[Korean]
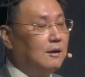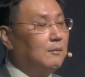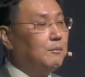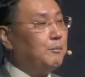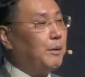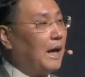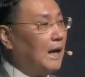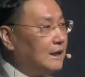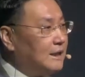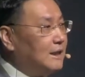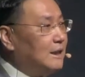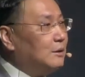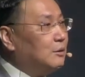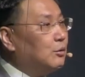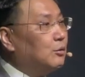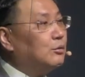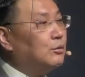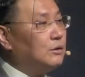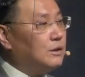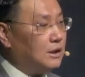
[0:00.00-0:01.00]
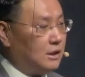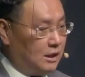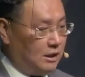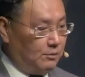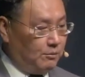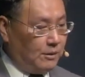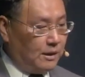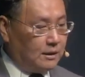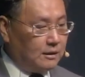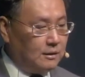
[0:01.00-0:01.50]
바지 또는
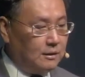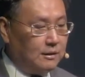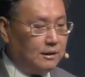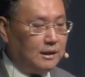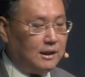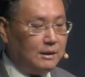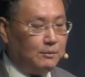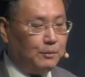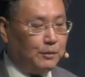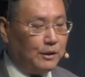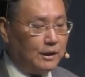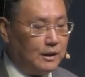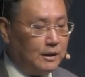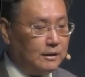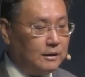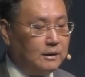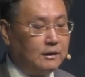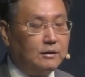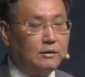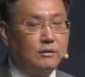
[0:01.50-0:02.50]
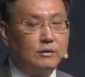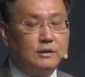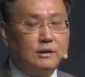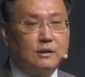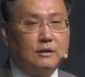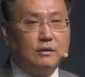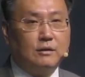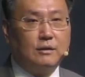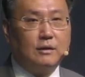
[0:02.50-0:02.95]
치마를 입어야 한다는 것이에요.